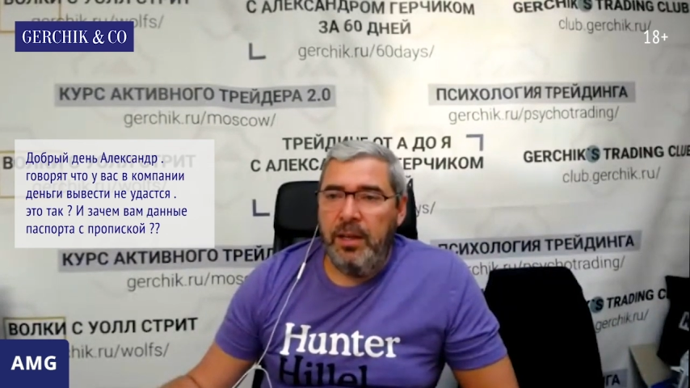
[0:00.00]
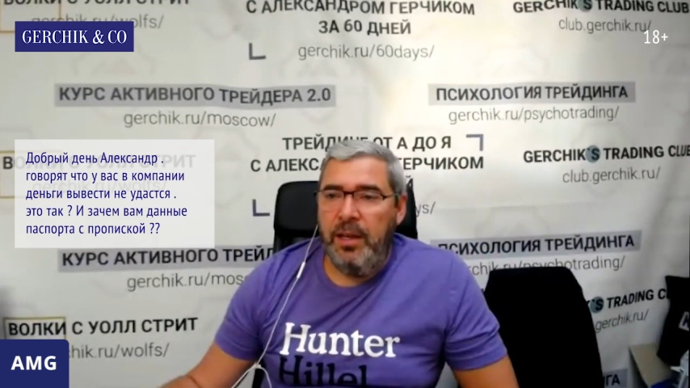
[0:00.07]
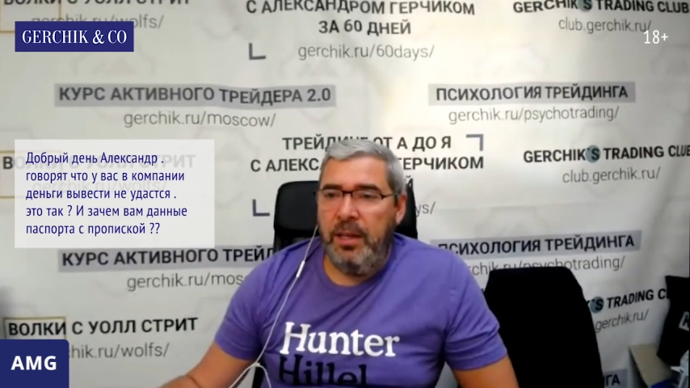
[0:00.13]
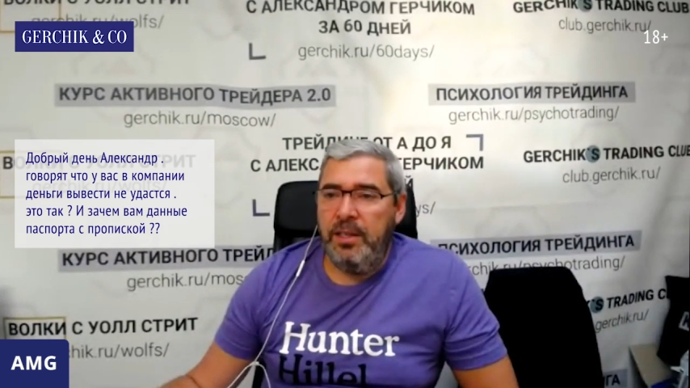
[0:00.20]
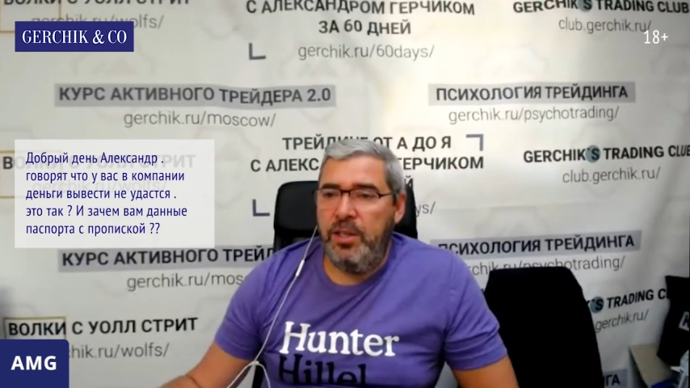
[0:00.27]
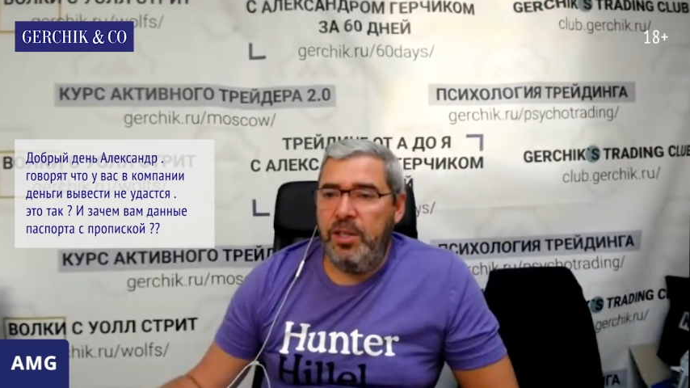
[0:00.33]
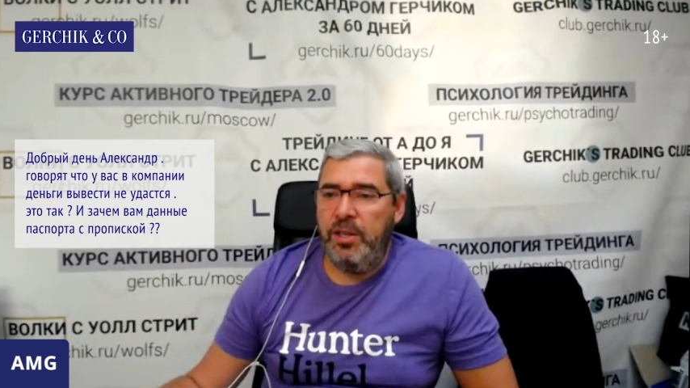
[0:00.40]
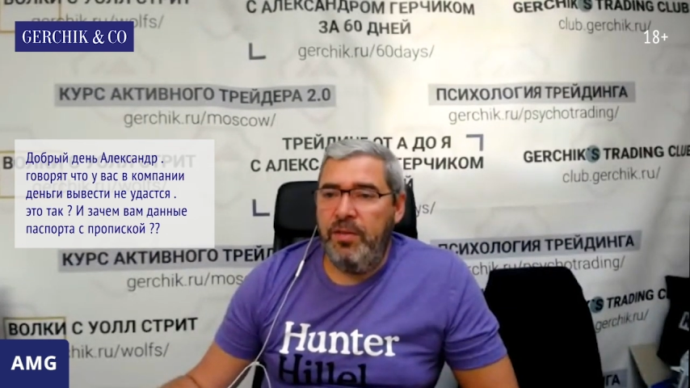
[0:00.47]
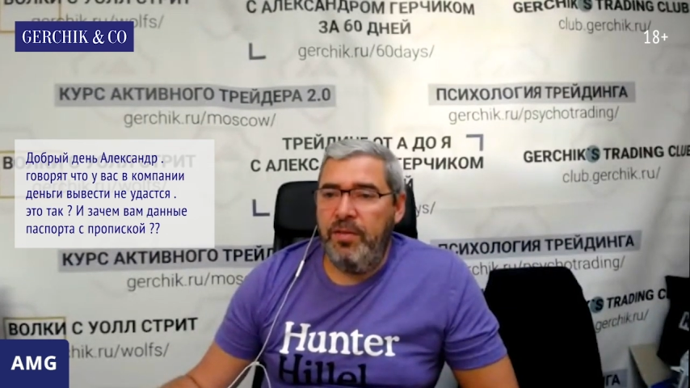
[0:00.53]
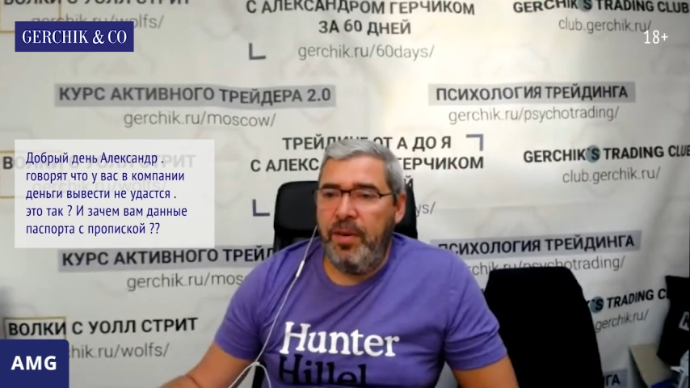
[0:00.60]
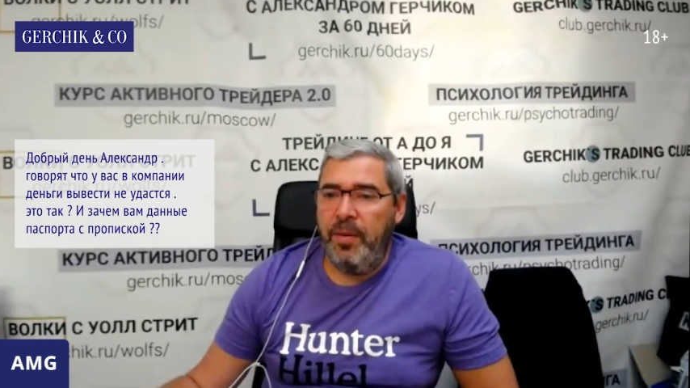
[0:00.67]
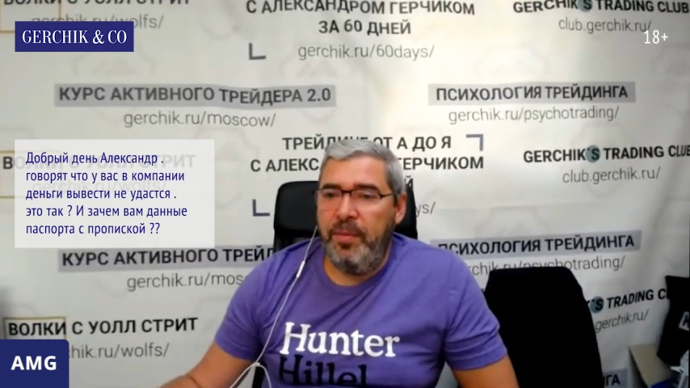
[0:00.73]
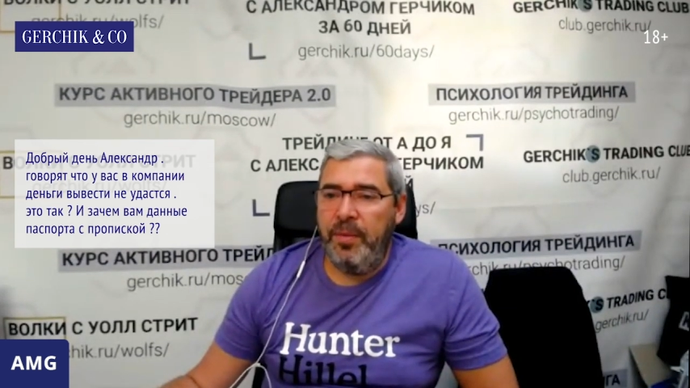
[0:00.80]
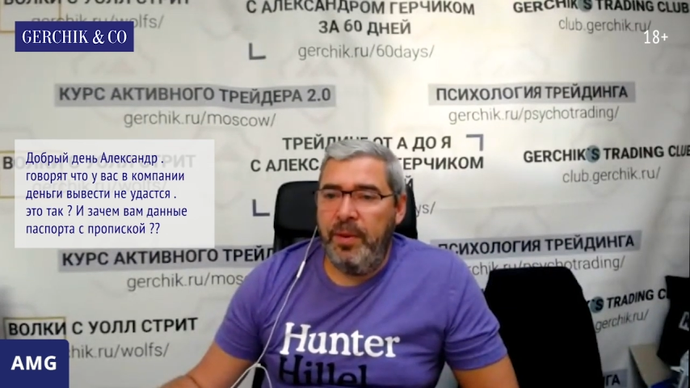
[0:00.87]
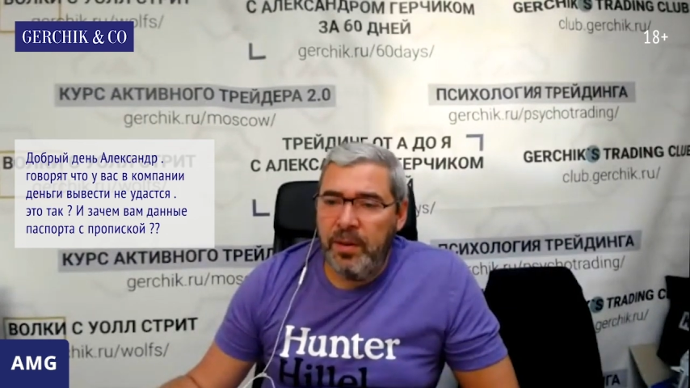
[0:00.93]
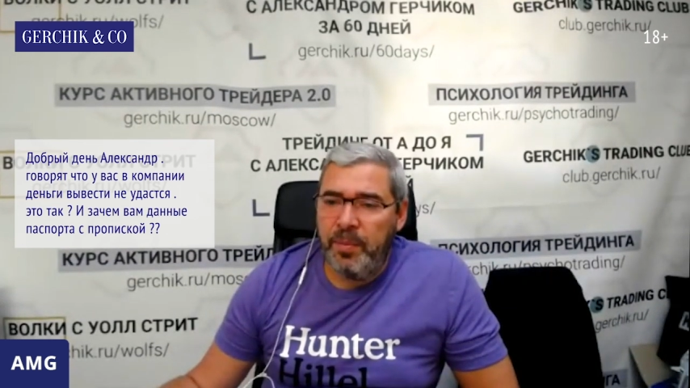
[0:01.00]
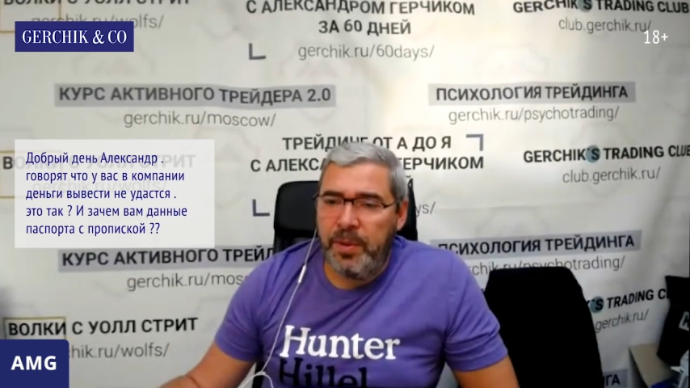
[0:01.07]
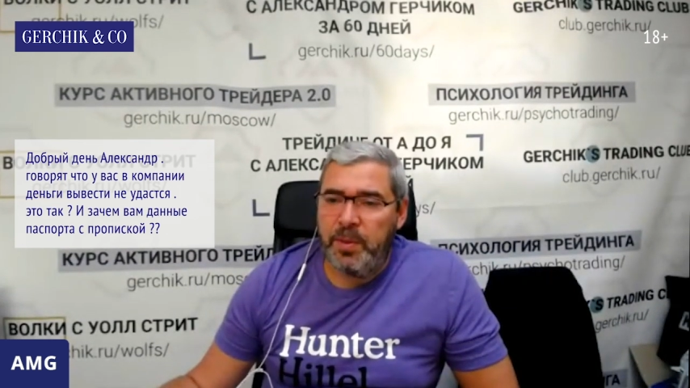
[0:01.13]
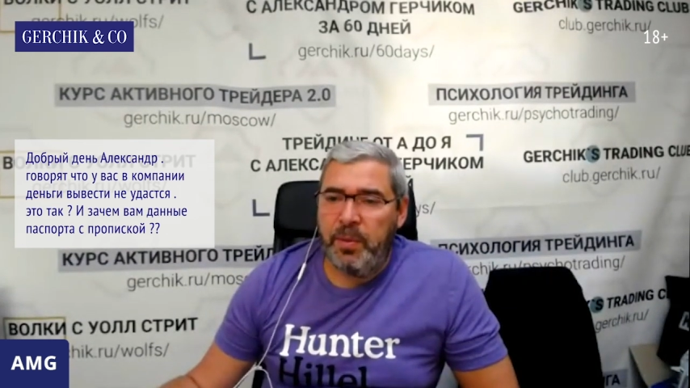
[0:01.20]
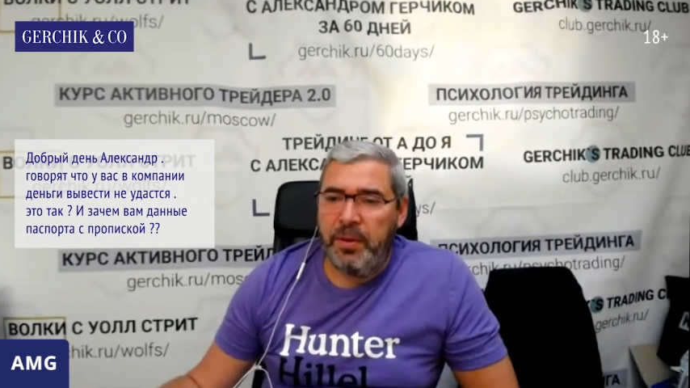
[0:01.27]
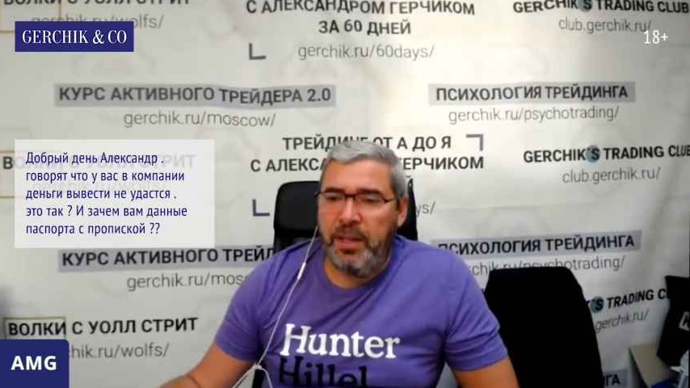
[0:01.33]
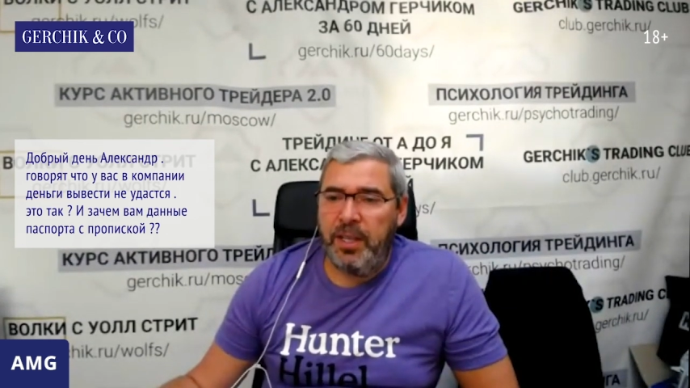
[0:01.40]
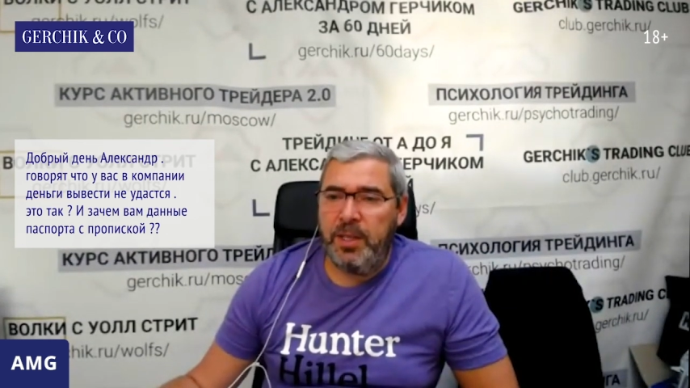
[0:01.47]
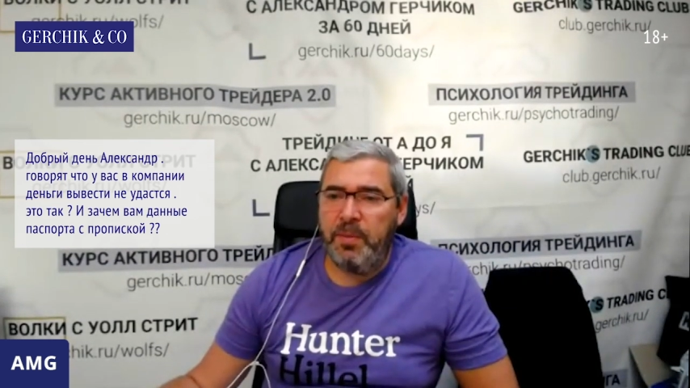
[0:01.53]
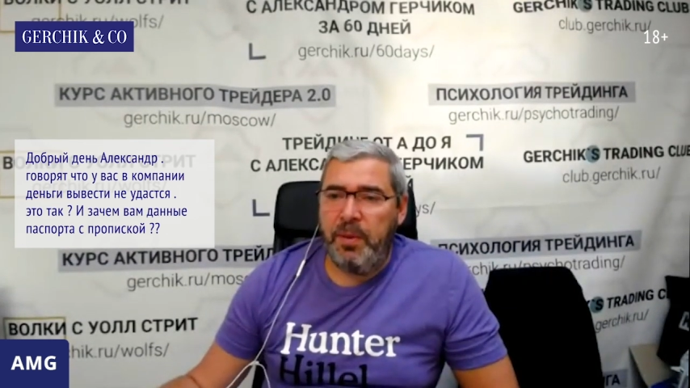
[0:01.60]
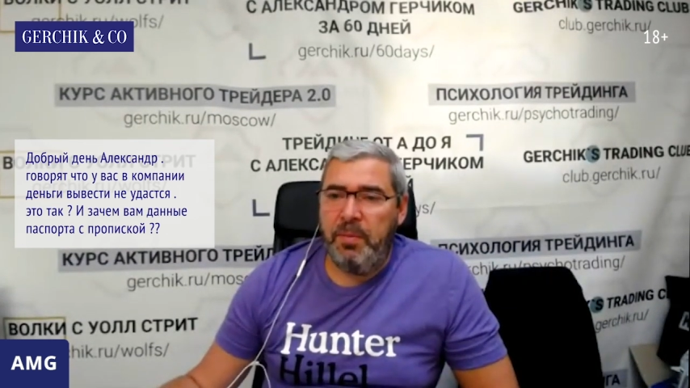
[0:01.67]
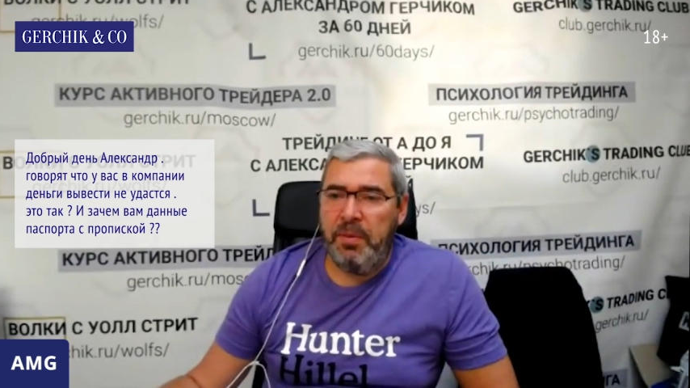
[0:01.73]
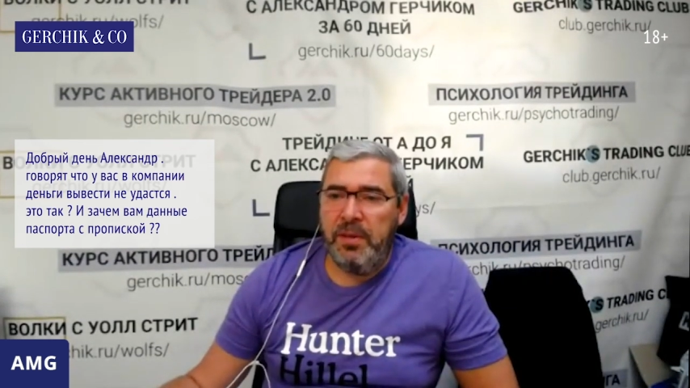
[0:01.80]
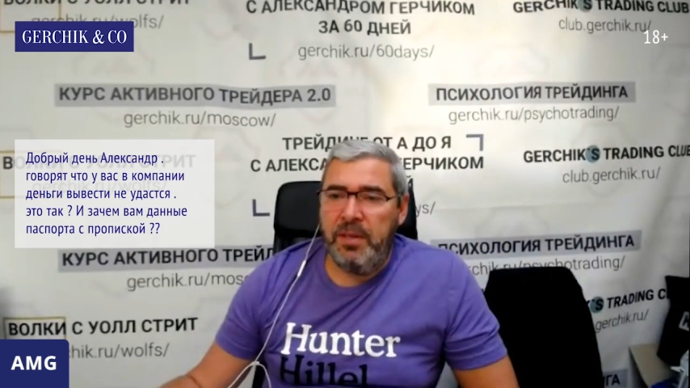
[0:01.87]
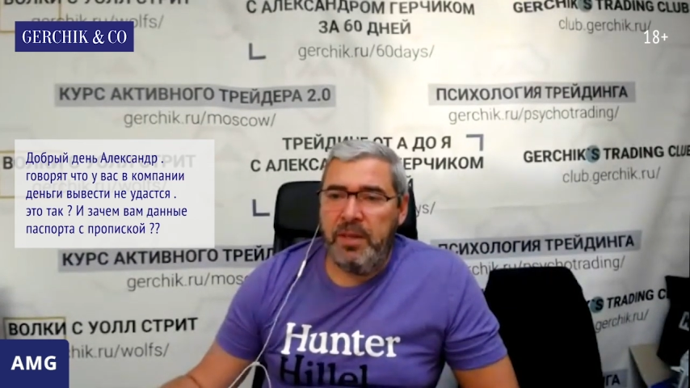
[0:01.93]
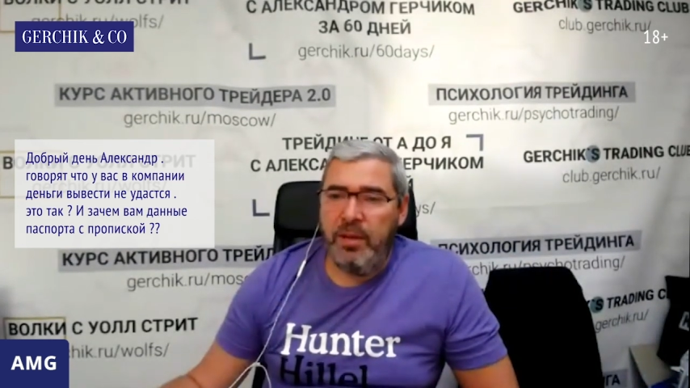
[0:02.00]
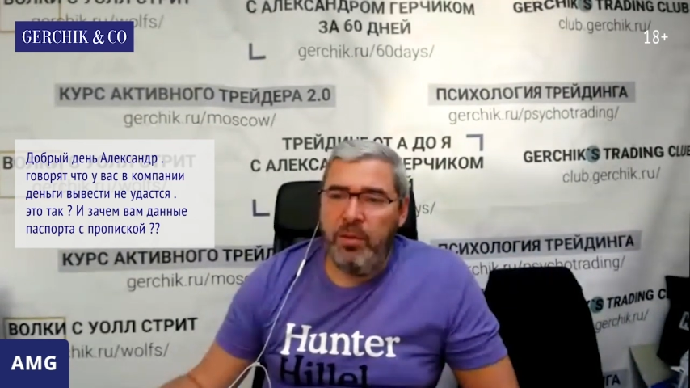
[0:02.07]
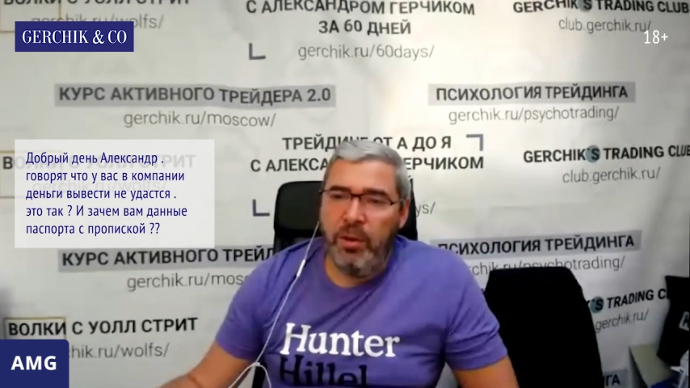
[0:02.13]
И зачем вам паспорта с пропиской?